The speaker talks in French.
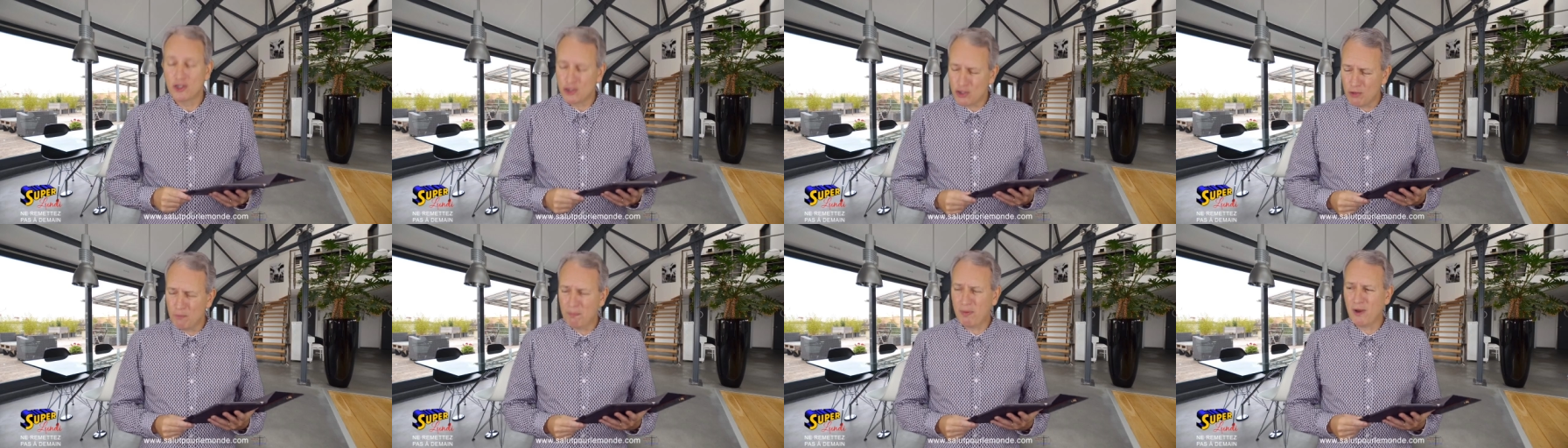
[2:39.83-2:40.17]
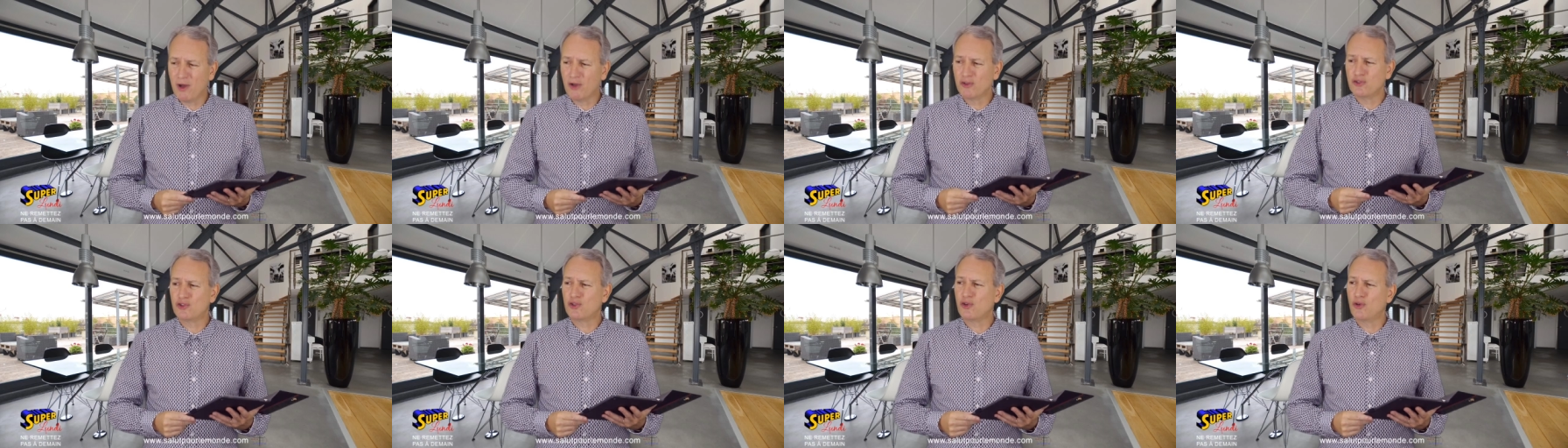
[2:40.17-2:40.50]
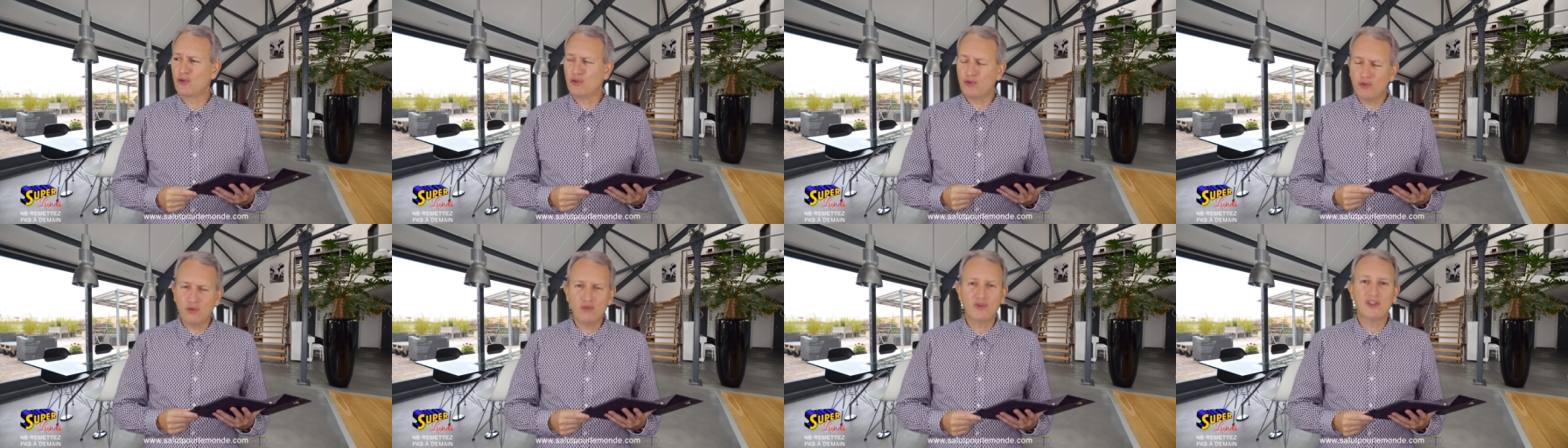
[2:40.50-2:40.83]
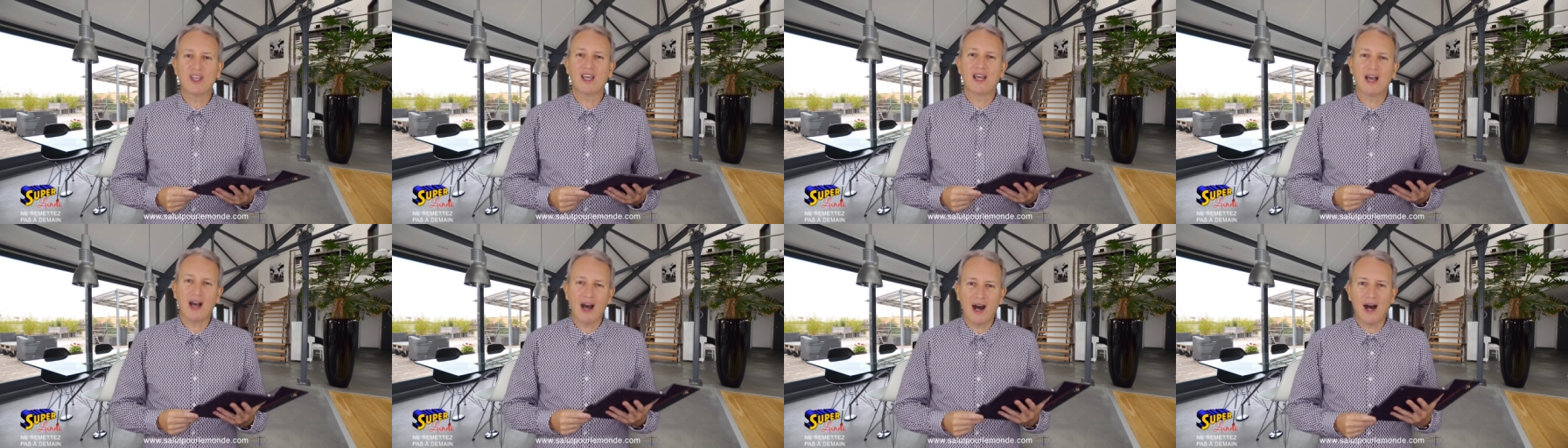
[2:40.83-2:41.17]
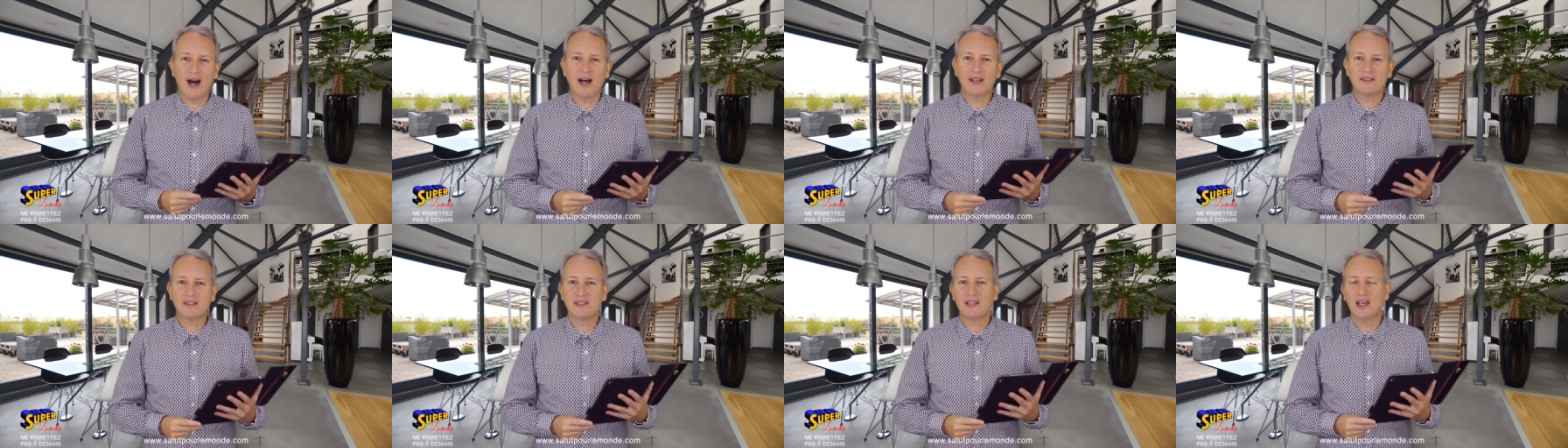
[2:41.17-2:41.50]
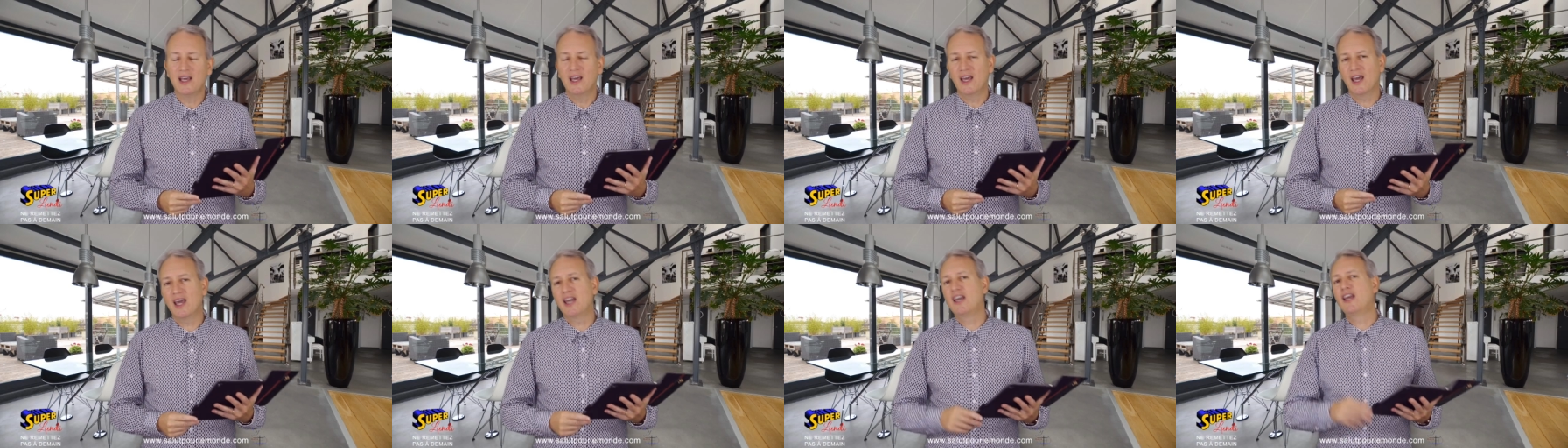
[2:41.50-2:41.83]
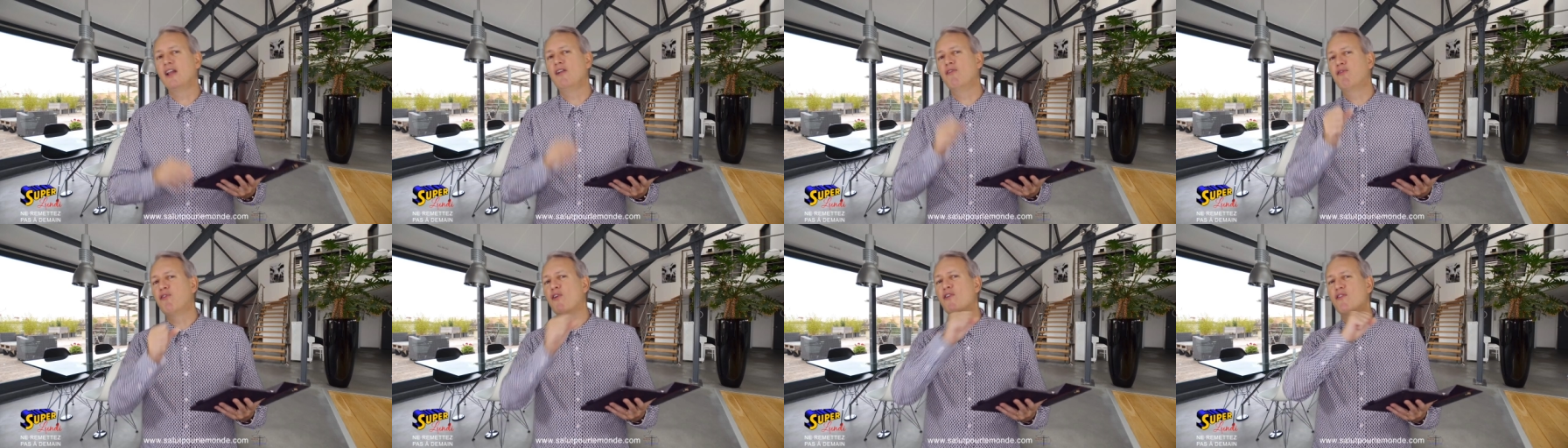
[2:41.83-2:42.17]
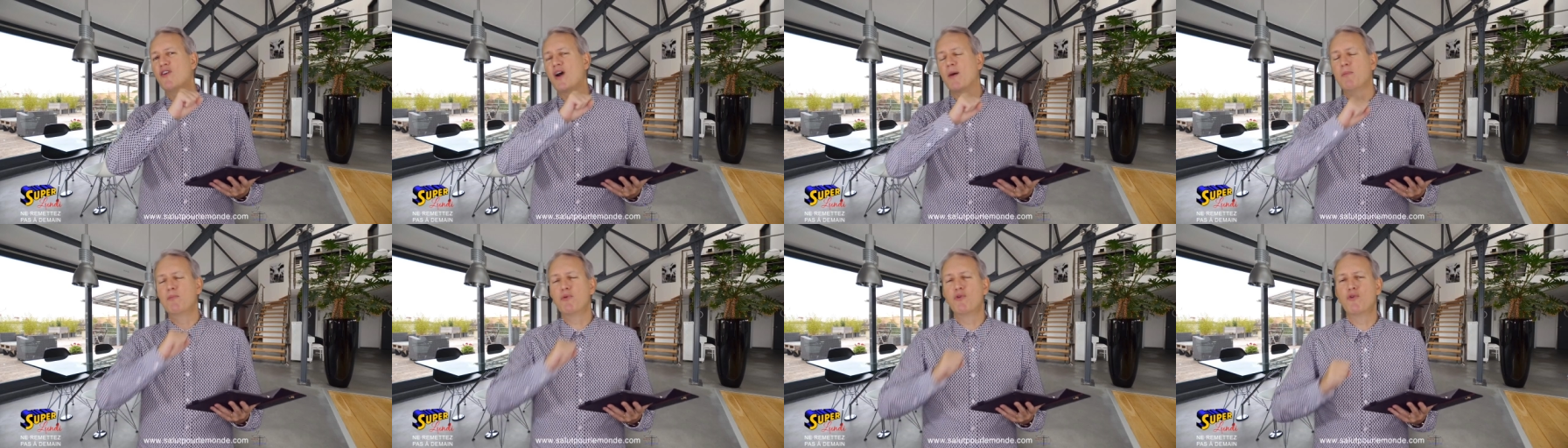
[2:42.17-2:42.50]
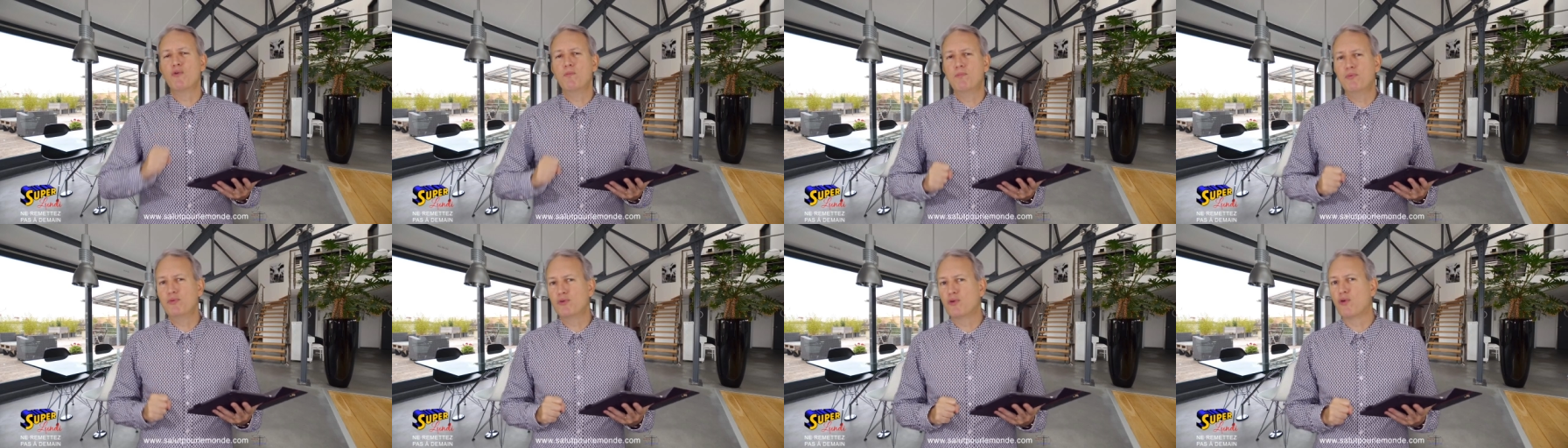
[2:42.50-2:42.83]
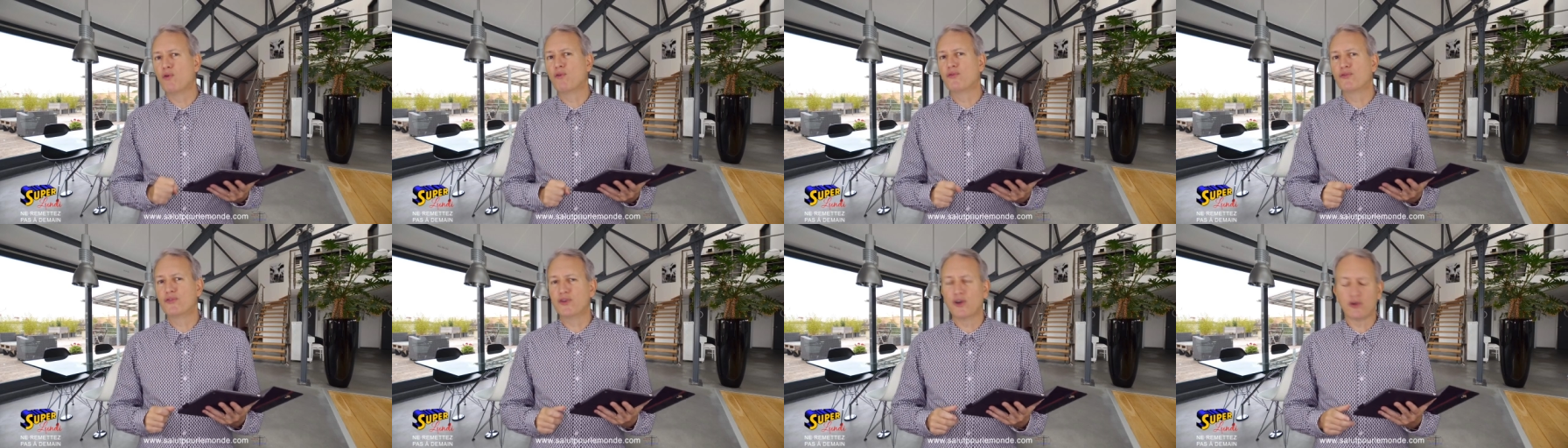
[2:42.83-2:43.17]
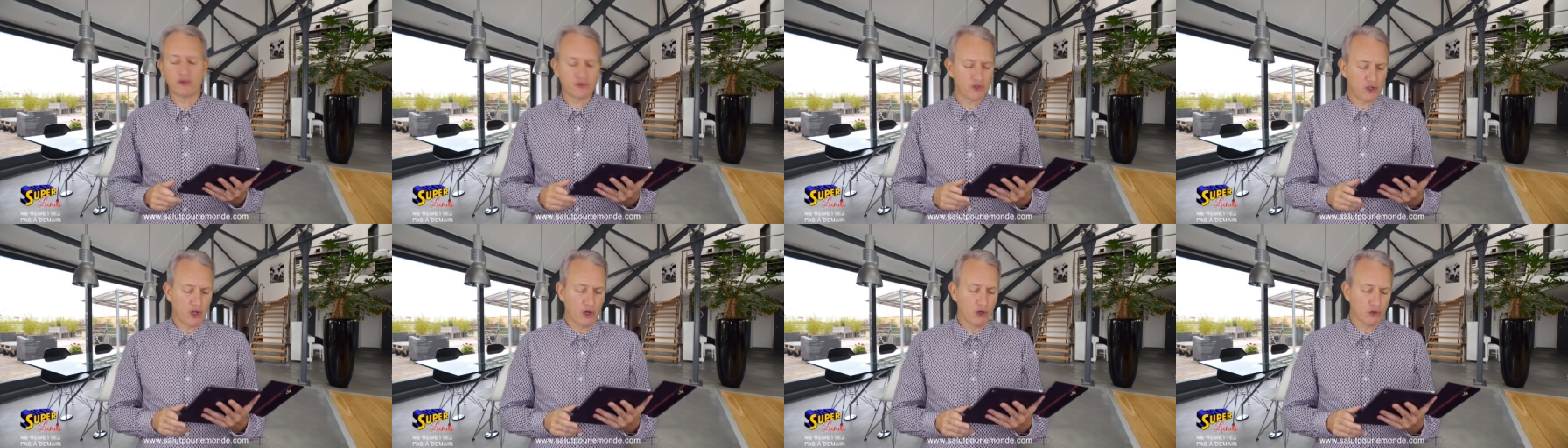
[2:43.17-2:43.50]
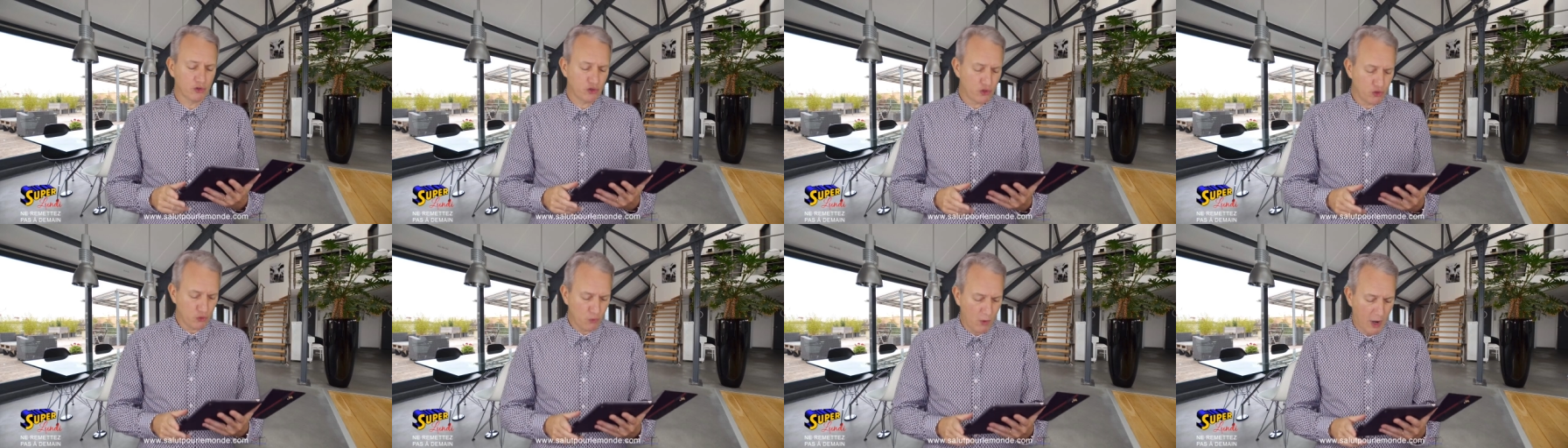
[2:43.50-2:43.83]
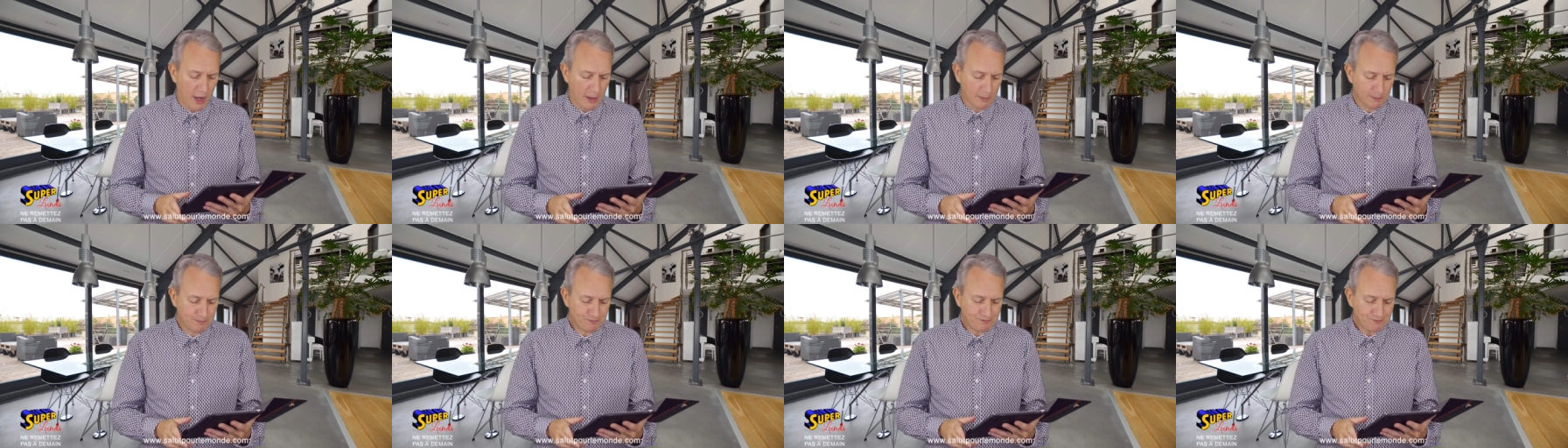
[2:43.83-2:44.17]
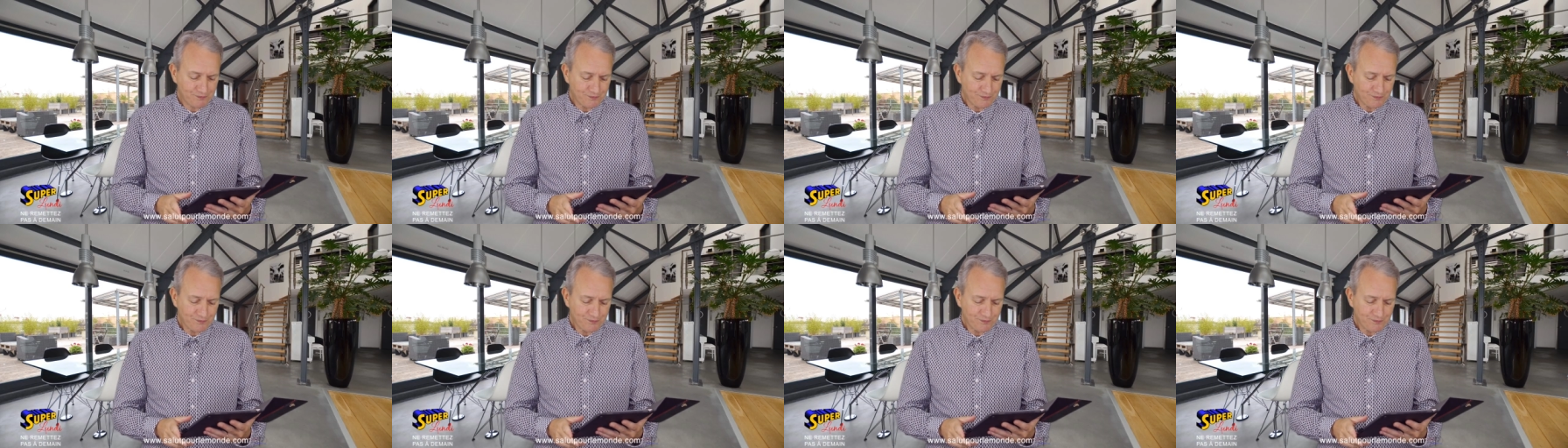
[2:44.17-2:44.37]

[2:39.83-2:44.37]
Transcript: Je pense que tout est grâce et qu'il faut avoir beaucoup plus confiance en soi.